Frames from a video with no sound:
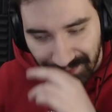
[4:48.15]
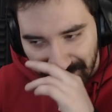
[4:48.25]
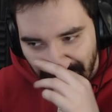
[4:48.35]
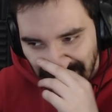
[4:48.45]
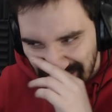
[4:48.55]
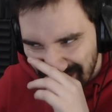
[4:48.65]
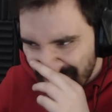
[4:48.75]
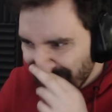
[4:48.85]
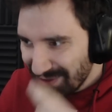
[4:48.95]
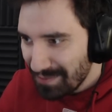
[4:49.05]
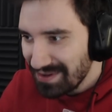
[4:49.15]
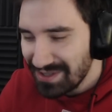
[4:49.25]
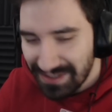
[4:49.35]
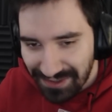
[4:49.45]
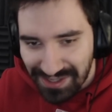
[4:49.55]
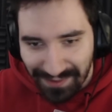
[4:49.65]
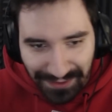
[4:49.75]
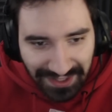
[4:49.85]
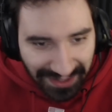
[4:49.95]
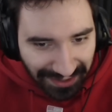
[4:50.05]
Nawet się nie wytłumaczyli czemu
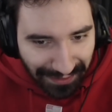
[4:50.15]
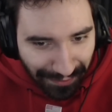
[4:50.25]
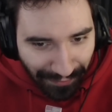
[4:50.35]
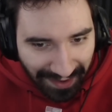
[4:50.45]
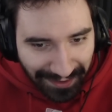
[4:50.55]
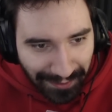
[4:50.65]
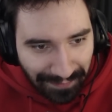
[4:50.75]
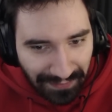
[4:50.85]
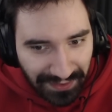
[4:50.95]
jednak cofają